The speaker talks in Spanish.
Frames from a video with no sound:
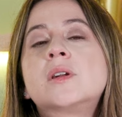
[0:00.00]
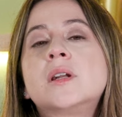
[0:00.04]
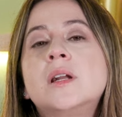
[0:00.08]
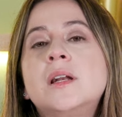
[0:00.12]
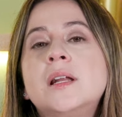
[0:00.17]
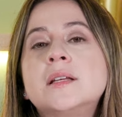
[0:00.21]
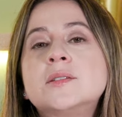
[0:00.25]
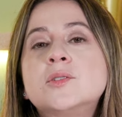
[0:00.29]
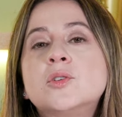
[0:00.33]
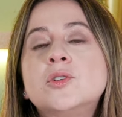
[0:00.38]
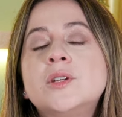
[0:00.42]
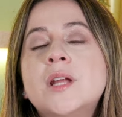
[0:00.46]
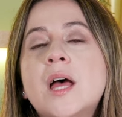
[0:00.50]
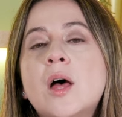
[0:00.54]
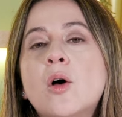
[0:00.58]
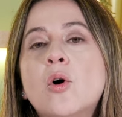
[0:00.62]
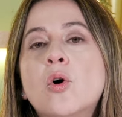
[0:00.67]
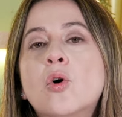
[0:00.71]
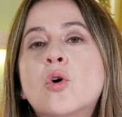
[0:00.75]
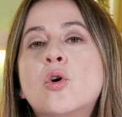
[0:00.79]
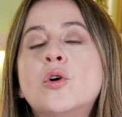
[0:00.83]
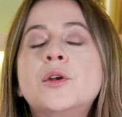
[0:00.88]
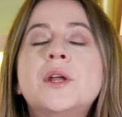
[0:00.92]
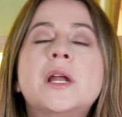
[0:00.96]

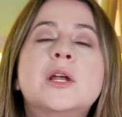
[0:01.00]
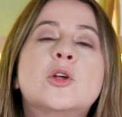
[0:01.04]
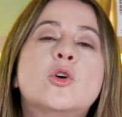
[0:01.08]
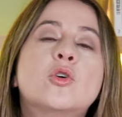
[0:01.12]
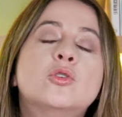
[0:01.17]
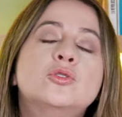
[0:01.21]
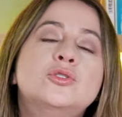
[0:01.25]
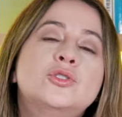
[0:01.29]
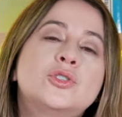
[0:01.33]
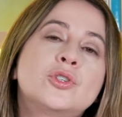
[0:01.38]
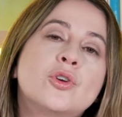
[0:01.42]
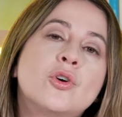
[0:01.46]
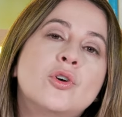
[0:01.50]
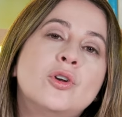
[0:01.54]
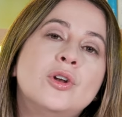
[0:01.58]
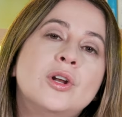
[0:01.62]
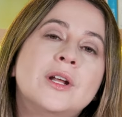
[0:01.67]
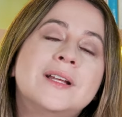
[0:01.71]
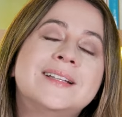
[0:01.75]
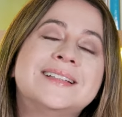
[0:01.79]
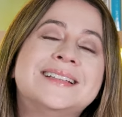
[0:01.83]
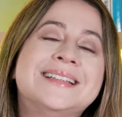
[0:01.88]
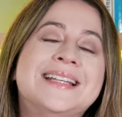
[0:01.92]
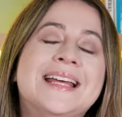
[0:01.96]
relacionado con el control
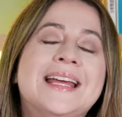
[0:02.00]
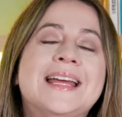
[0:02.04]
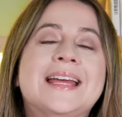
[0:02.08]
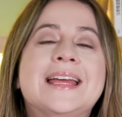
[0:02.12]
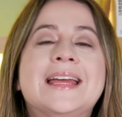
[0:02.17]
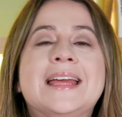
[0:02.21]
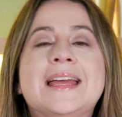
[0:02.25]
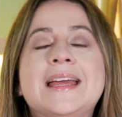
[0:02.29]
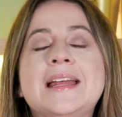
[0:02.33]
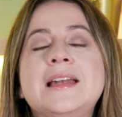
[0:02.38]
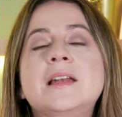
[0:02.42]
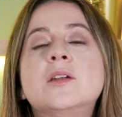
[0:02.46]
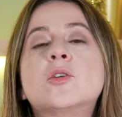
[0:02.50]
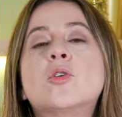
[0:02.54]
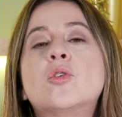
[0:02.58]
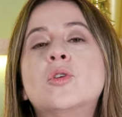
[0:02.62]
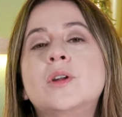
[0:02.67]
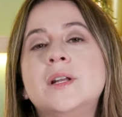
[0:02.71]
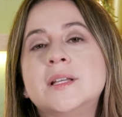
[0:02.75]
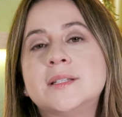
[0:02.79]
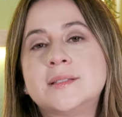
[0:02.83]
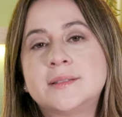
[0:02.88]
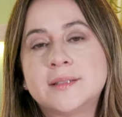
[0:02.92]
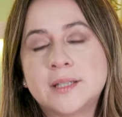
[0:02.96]
de el
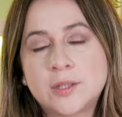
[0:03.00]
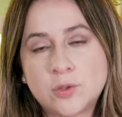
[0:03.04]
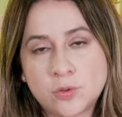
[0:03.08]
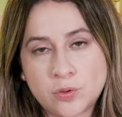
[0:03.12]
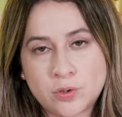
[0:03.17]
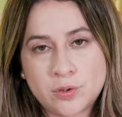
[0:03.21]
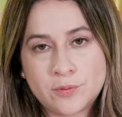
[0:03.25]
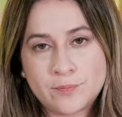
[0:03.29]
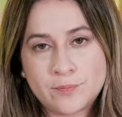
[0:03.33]
colesterol.